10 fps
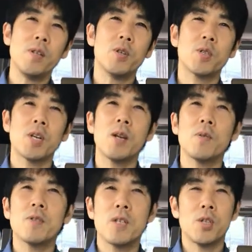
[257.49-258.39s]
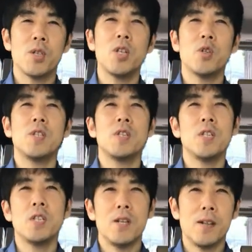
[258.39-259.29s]
ニュースが6月21
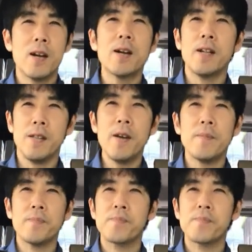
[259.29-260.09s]
日に流れて、